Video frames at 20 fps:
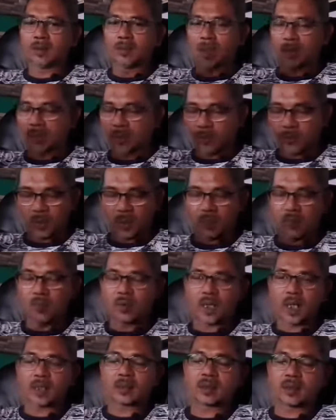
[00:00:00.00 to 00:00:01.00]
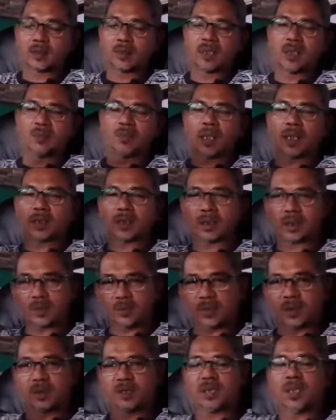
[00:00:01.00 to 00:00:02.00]
memang memprovokasi menyebarkan
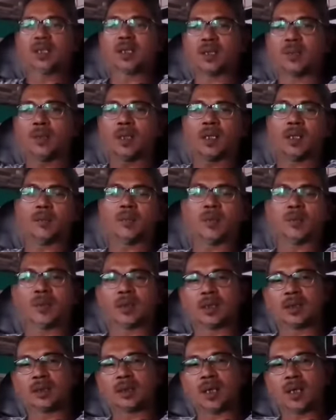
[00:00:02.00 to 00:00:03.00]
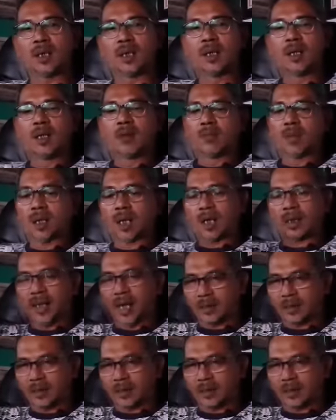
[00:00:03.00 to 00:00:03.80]
kebencian kepada pemerintah, maka